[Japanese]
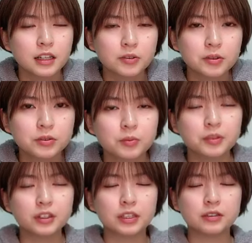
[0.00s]
ね、こういうとこ
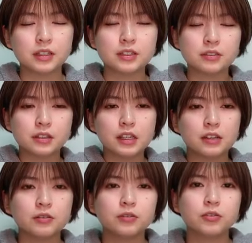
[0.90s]
持ってるんですよね
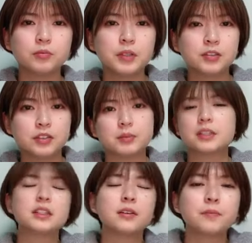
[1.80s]
本当びっくりしま
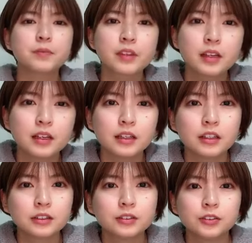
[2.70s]
した
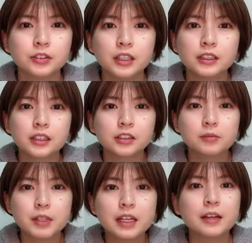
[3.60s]
そうで赤
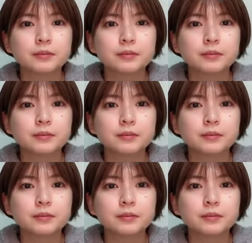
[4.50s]
組で